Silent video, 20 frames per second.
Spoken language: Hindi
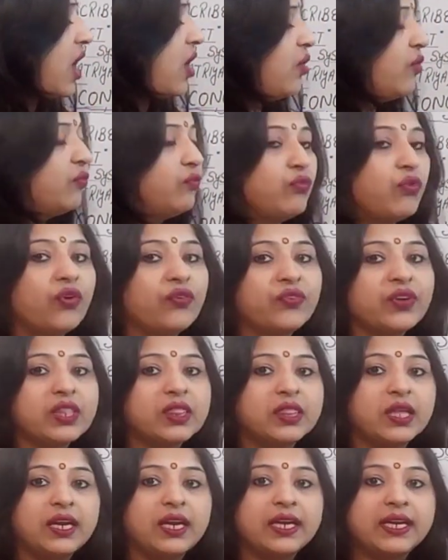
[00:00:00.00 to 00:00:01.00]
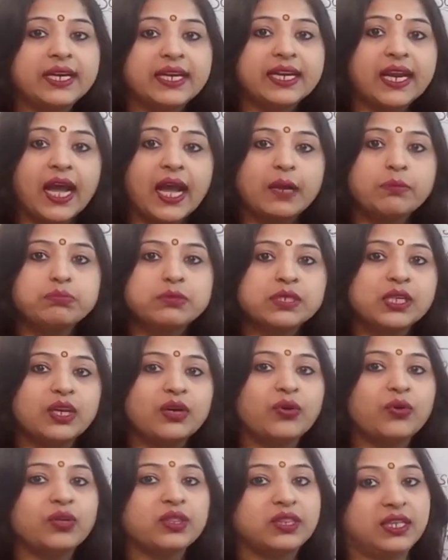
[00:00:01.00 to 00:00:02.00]
हैं वो भी थ्री टाइप्स
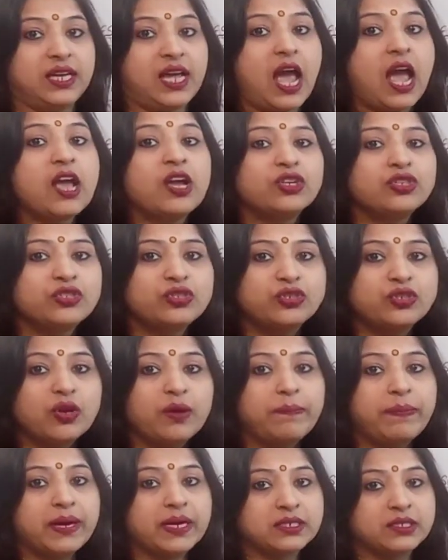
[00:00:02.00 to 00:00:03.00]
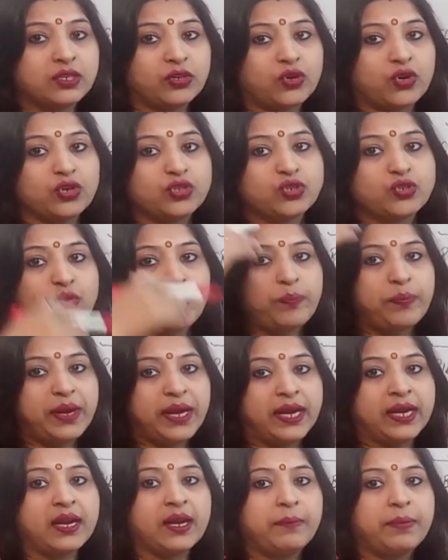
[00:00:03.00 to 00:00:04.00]
की होती हैं जो पर्सन को
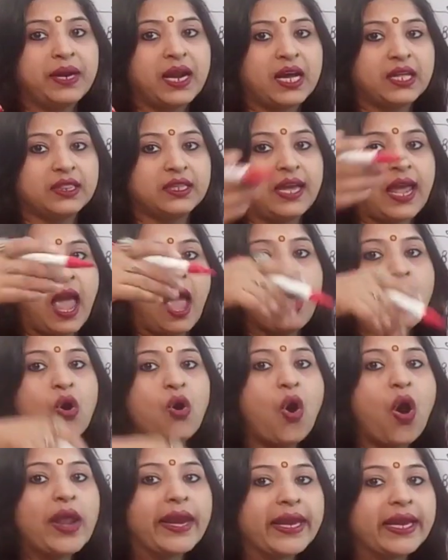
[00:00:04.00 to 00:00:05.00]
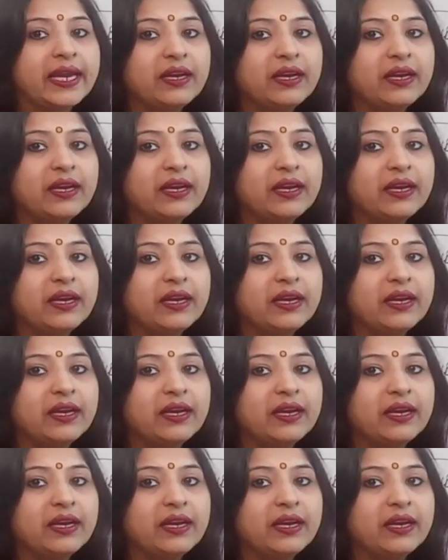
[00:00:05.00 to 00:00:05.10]
सुपीरियर बनाती हैं और